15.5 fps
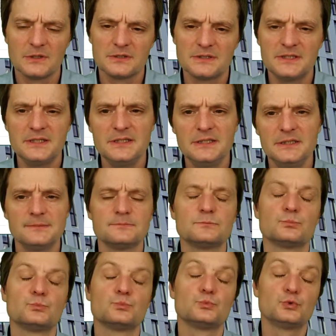die
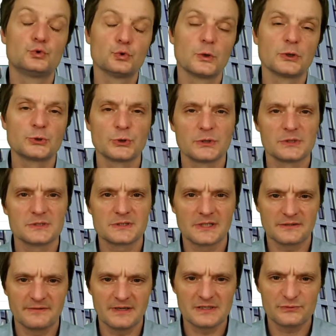durch
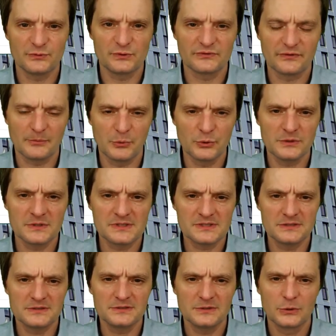Sequenzflüsse verbunden
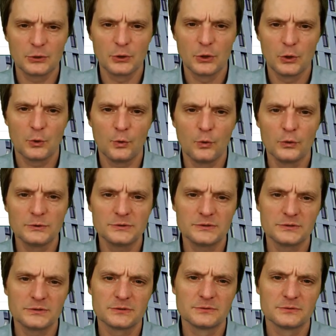sind und